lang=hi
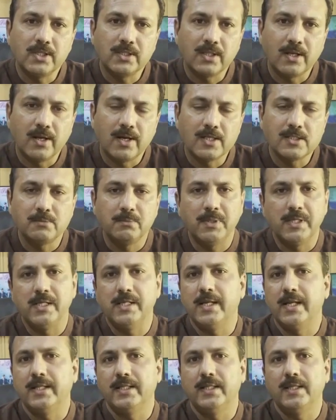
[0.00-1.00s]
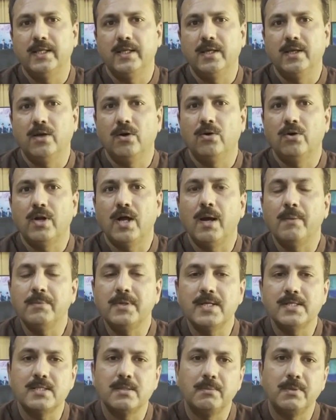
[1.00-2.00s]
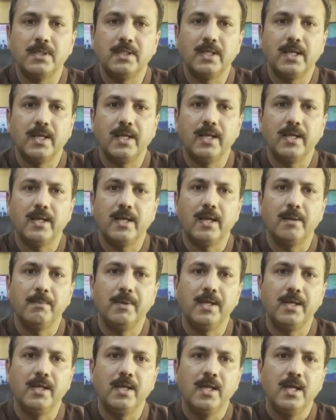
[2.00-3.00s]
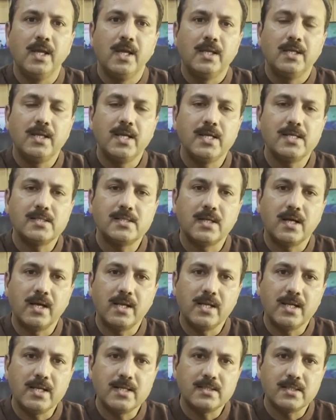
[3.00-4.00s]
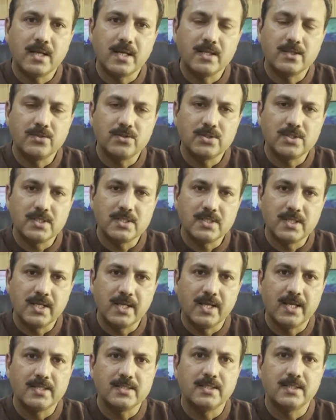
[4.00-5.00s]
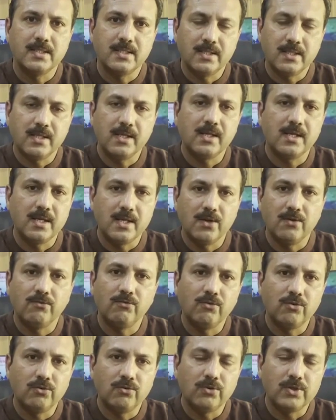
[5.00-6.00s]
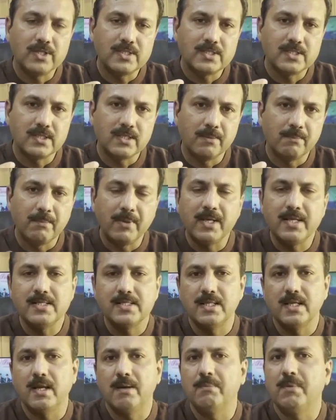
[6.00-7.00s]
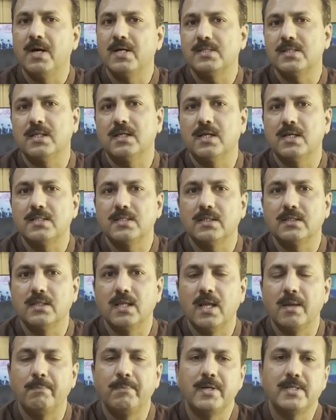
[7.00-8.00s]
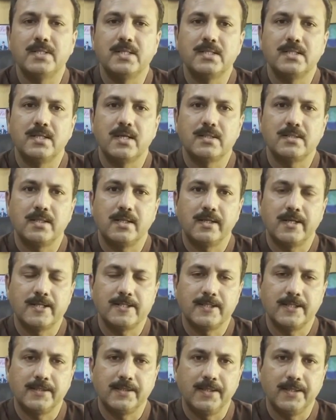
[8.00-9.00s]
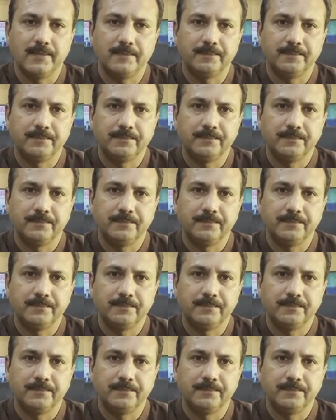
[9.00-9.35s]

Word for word: की तलाश में ही रहते हैं और हम ये समझते हैं कि हमें ये सारी की सारी जो चीज़ें हैं ज़िंदगी की वो इस मनी से हम हासिल कर सकते हैं पैसे से हासिल कर सकते हैं